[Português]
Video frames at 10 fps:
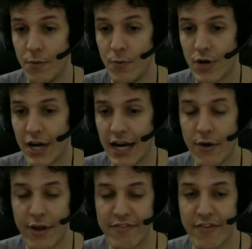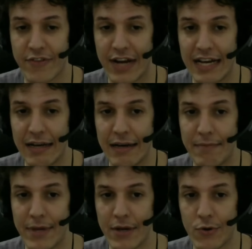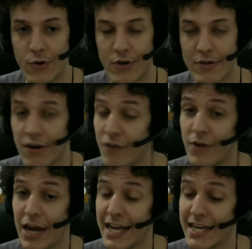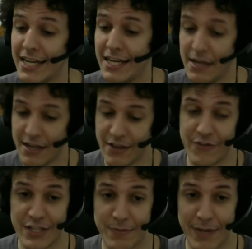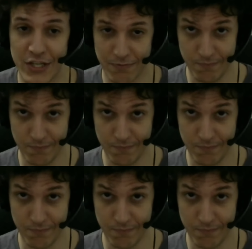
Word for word: o meu canal aí vai ficar meio offline, infelizmente.